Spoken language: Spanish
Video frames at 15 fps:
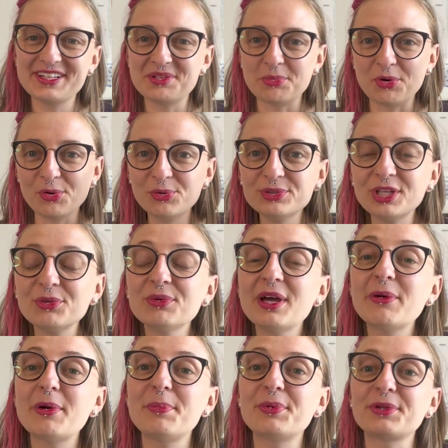Como una
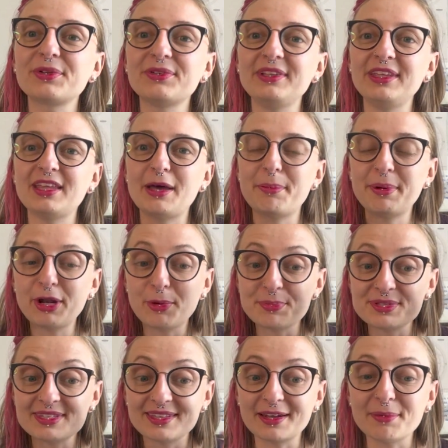nueva oportunidad para
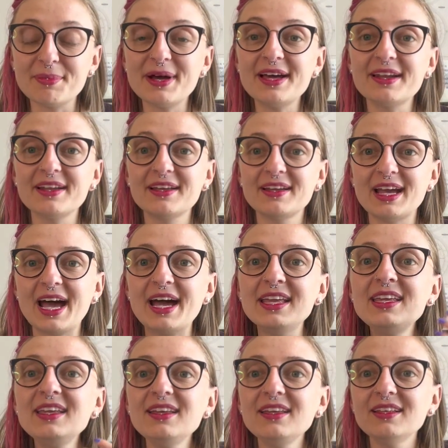observar
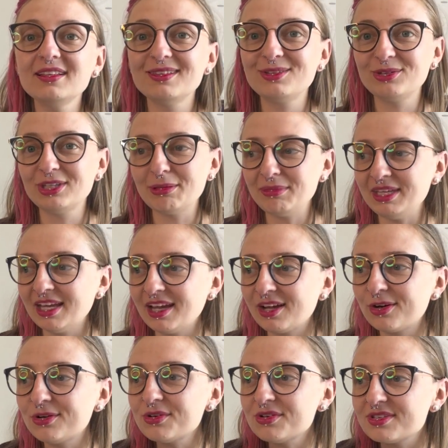ahí donde mi
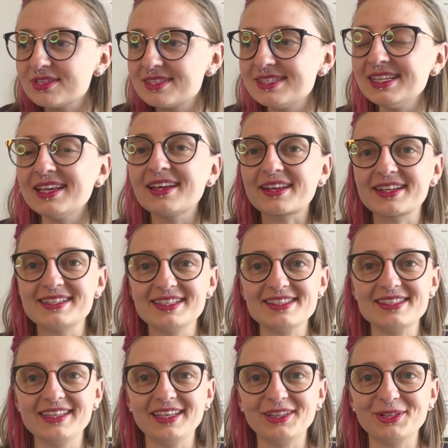ego sigue
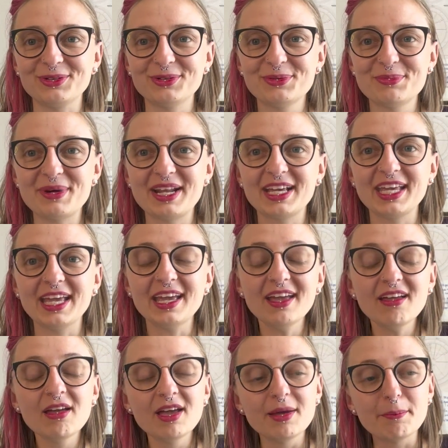resistiendo, para
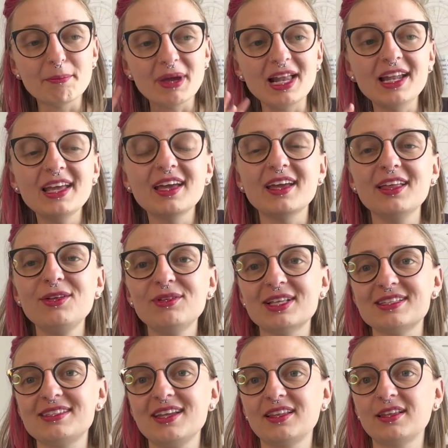que me aleje de una
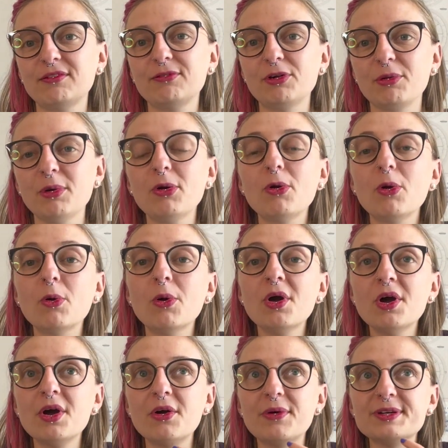cierta forma o,
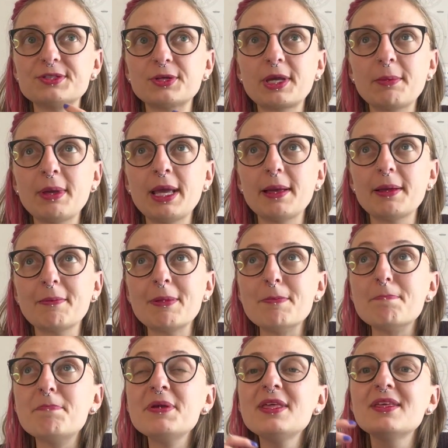o eso que me, me
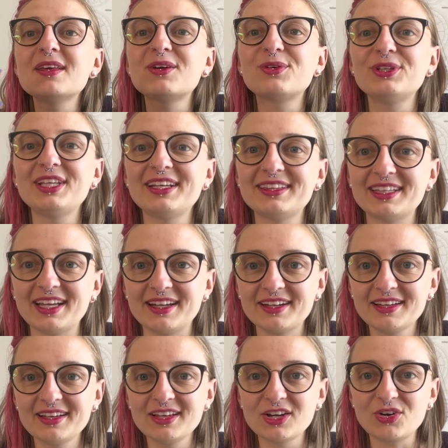impide
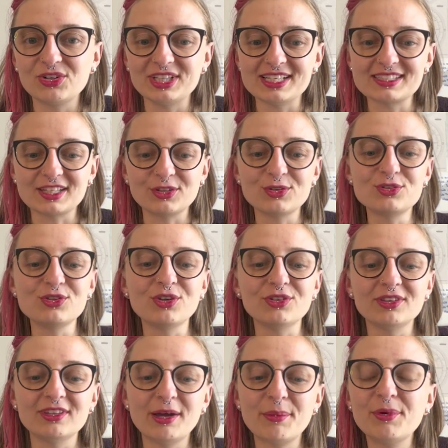conectar con esta
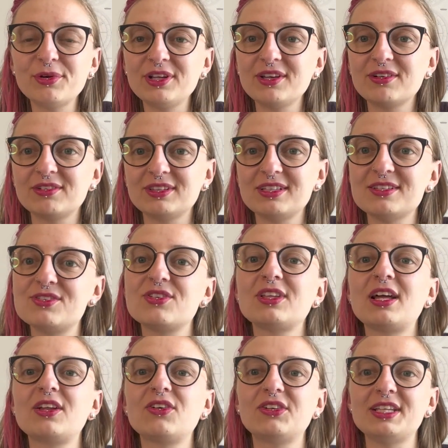noción de amor
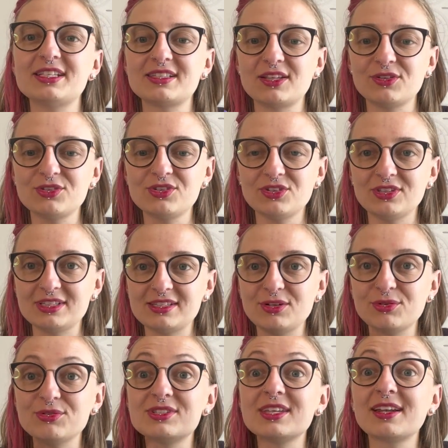incondicional, con esta noción de ser
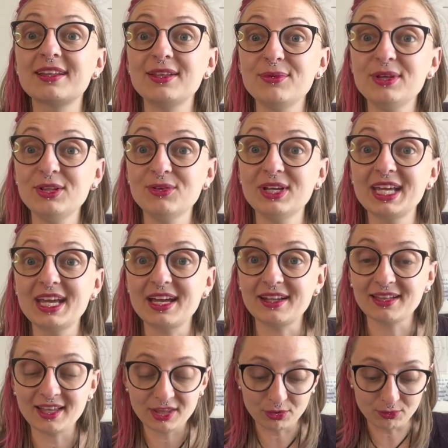un ser divino
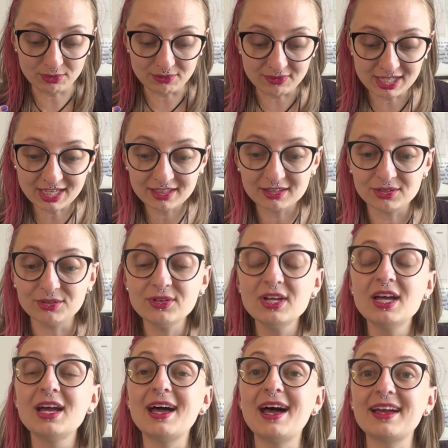encarnado viviendo
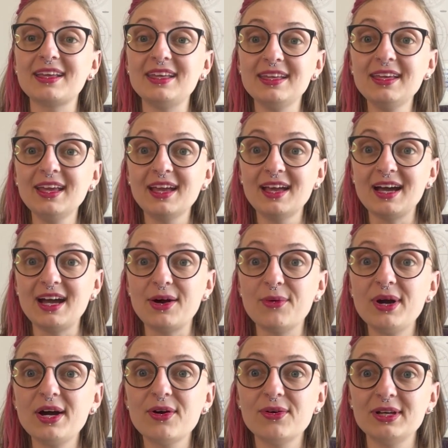aquí
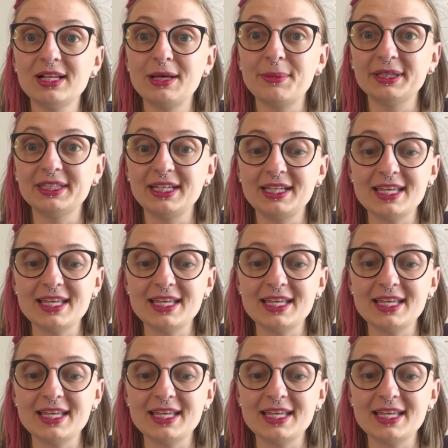abajo en la materia.